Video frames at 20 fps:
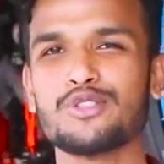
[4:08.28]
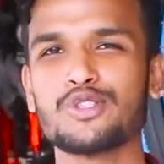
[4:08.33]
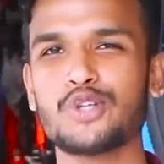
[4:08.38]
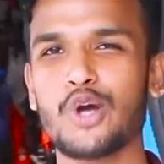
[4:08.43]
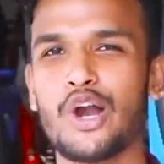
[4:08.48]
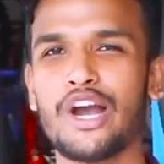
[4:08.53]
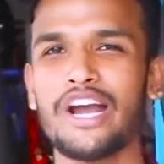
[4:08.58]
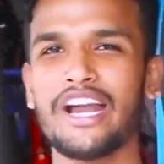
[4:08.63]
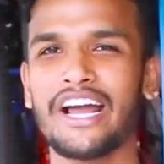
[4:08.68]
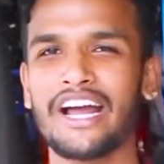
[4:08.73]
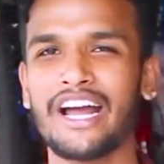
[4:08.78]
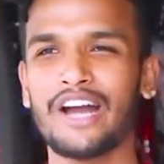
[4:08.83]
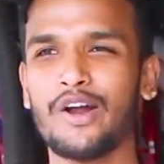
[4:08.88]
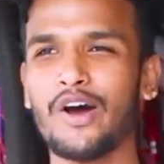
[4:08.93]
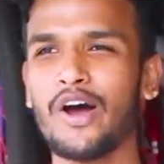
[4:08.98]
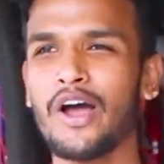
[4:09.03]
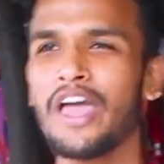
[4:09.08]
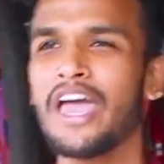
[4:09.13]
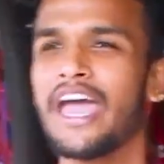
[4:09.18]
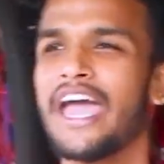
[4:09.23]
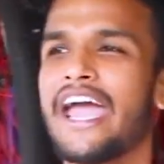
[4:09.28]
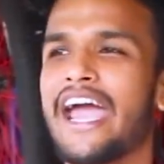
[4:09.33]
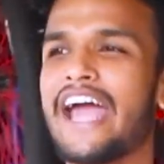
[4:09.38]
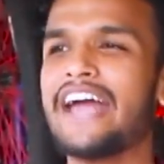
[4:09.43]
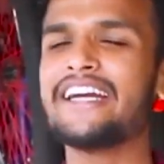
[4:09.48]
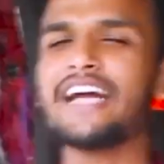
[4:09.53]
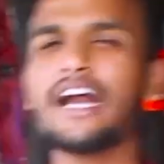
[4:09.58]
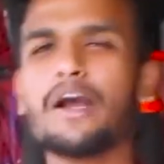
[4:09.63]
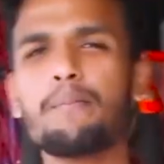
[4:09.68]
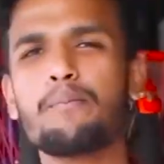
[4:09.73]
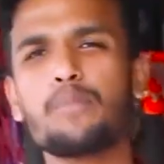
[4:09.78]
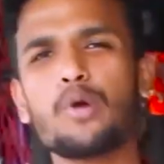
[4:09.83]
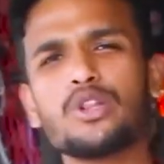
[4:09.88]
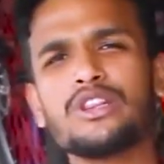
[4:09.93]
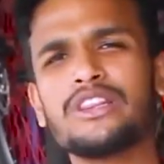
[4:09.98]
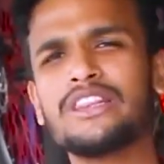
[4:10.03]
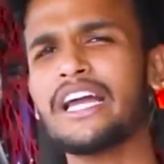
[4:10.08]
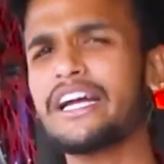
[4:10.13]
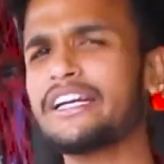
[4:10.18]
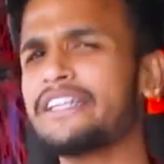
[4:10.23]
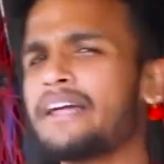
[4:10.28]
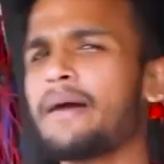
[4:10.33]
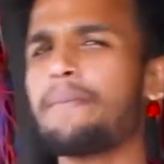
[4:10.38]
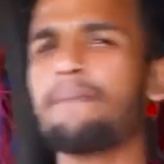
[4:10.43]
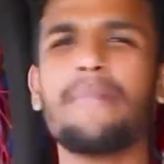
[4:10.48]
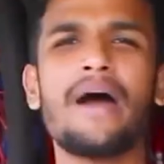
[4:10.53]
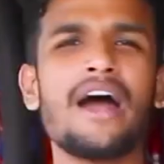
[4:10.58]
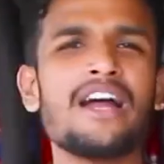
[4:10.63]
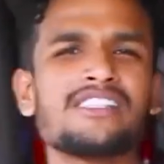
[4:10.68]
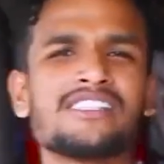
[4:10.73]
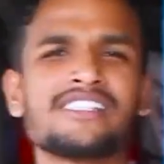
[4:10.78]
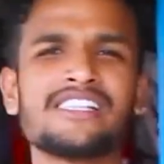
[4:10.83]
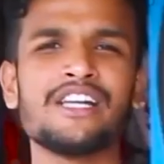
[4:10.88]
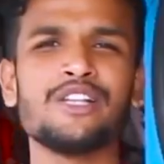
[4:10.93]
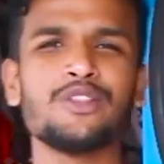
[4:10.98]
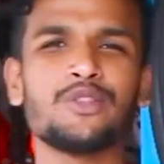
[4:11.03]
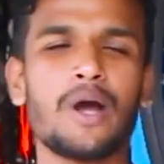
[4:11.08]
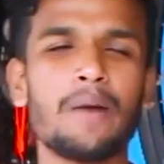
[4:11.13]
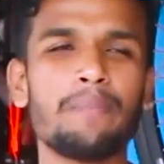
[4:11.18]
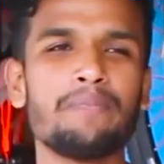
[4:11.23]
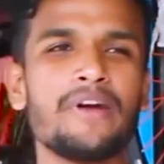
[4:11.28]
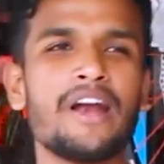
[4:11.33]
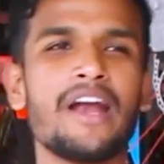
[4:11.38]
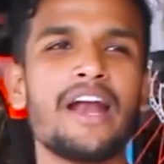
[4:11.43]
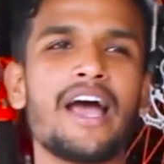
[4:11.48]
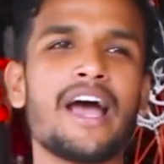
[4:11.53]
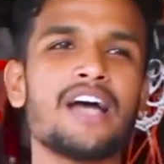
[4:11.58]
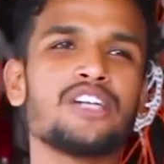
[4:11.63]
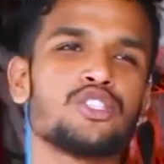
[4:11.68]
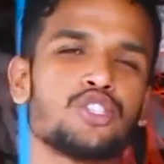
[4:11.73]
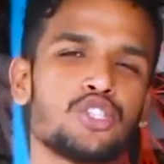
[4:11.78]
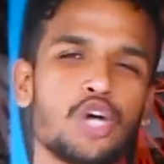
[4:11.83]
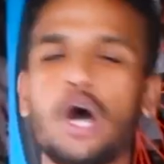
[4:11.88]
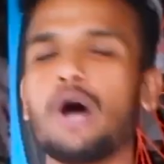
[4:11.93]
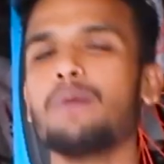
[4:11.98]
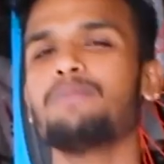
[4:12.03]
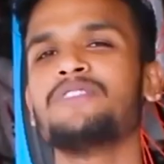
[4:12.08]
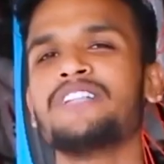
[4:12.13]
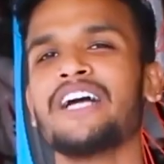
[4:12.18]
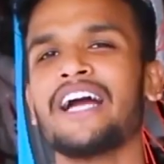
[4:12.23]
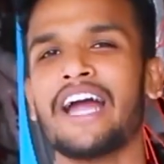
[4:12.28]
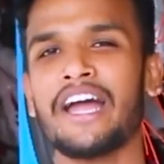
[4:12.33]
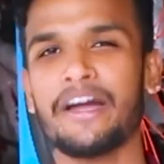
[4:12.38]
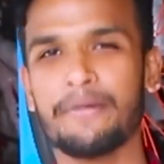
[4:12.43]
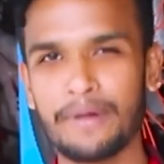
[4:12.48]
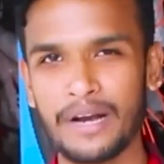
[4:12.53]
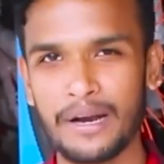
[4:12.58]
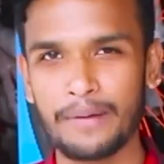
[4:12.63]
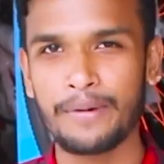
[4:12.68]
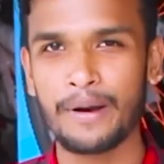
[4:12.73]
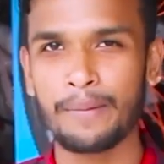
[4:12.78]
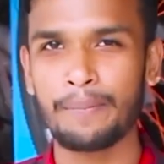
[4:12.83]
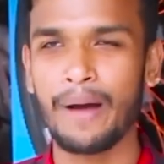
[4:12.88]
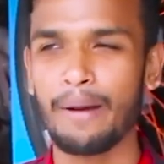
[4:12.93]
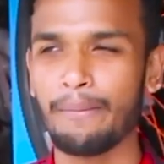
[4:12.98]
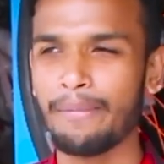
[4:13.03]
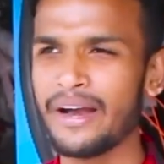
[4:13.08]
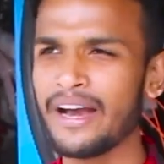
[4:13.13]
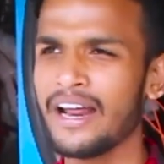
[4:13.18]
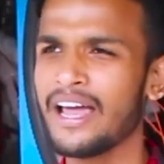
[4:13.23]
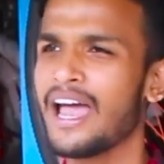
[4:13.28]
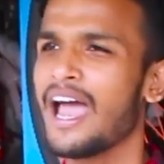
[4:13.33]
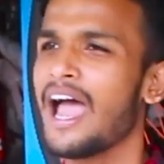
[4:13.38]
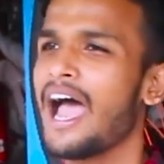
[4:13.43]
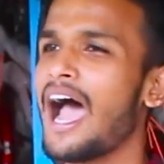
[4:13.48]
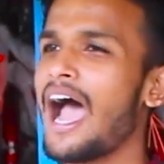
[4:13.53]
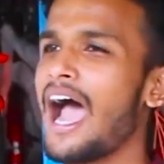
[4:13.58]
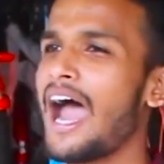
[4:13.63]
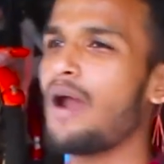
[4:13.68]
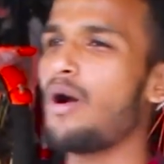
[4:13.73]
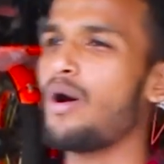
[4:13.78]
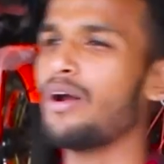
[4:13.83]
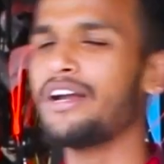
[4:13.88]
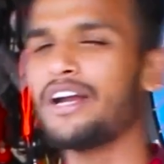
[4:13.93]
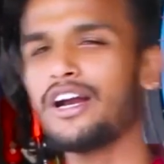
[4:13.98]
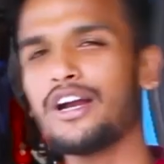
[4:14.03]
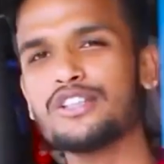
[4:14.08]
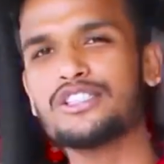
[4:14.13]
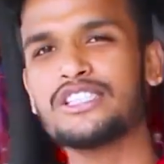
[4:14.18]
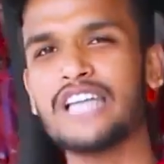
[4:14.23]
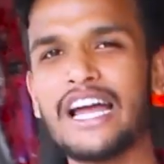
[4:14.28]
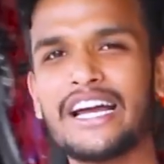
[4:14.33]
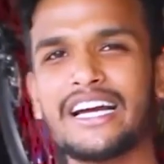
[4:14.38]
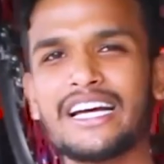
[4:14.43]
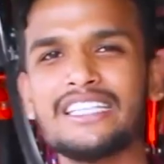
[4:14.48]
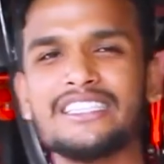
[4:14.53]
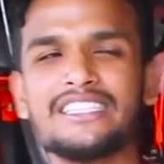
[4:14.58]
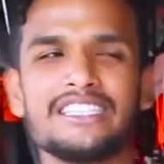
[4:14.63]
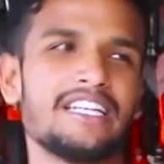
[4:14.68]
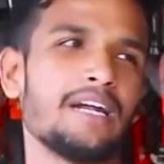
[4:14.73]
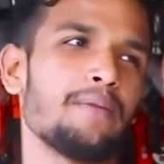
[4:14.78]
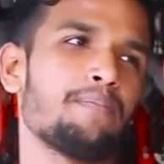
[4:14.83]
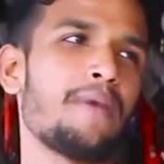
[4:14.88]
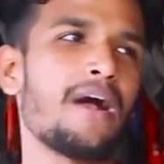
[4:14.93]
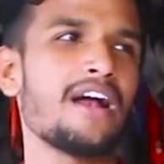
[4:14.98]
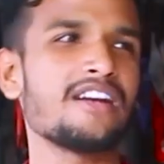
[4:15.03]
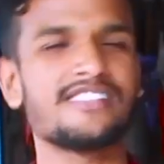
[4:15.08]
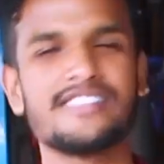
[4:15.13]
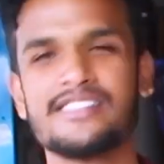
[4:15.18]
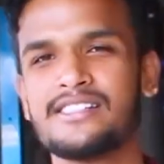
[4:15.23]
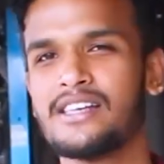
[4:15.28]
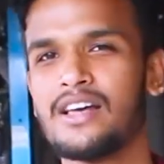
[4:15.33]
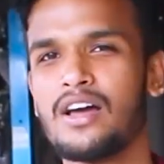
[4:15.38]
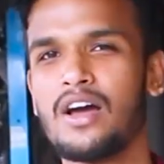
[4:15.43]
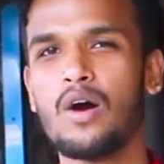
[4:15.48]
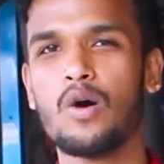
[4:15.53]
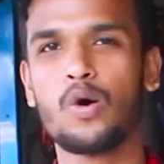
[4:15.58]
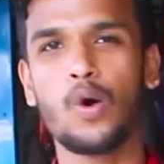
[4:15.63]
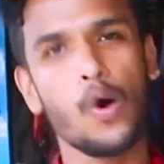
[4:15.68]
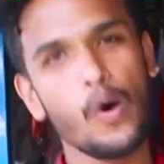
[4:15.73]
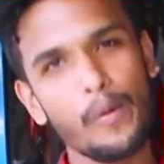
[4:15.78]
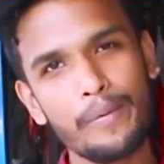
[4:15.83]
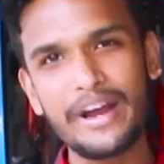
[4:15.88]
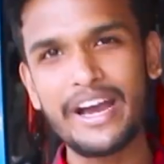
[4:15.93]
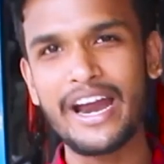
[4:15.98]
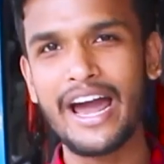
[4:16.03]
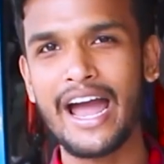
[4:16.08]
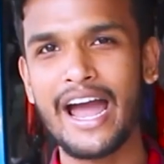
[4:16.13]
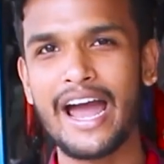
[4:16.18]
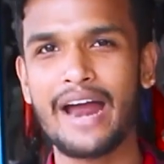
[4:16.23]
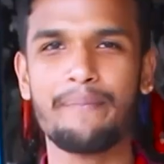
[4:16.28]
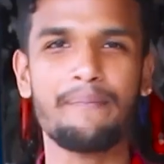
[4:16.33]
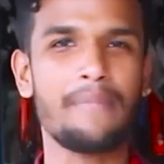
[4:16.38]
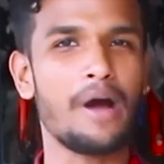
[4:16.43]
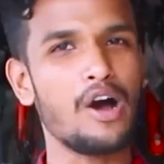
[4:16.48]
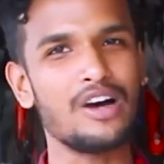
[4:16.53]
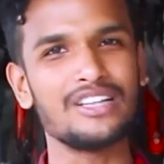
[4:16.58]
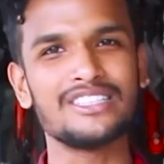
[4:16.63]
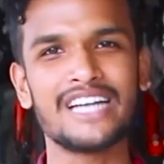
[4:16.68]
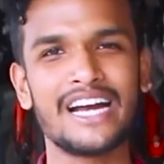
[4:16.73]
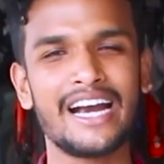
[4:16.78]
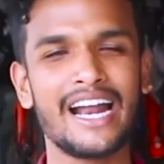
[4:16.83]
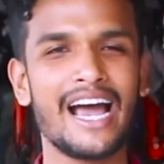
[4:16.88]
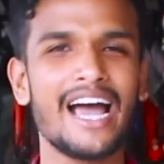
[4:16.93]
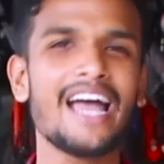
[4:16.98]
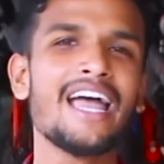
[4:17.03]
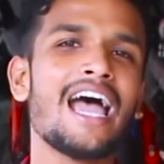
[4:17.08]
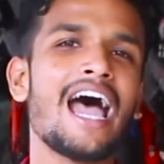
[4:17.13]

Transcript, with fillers: ইউজ করেন না কেন এটার প্রত্যেকটা পার্টস কিন্তু আপনারা সব জায়গায় অ্যাভেলেবেল পাবেন আর অন্যান্য সাইকেল যেটা পার্টস খুবই রেয়ার পাওয়া যায় না